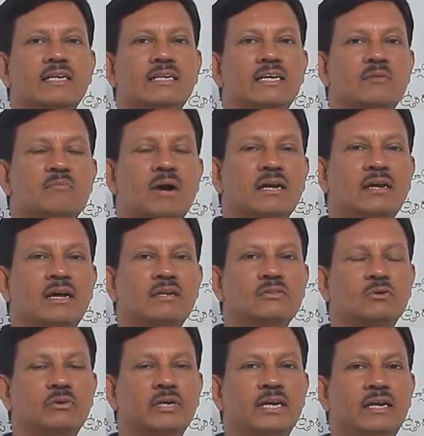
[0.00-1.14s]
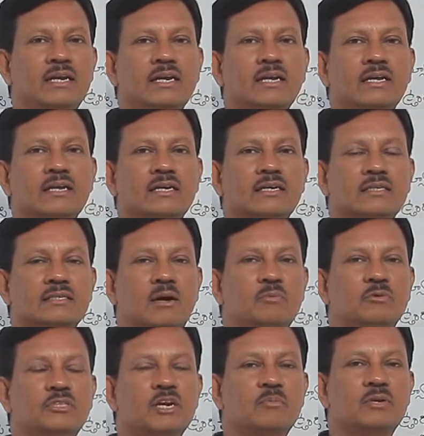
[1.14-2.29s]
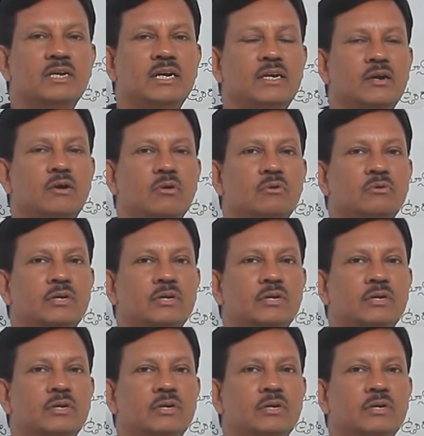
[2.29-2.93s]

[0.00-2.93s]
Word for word: నిర్మాణాలతోటి సముద్రపు నీటిలో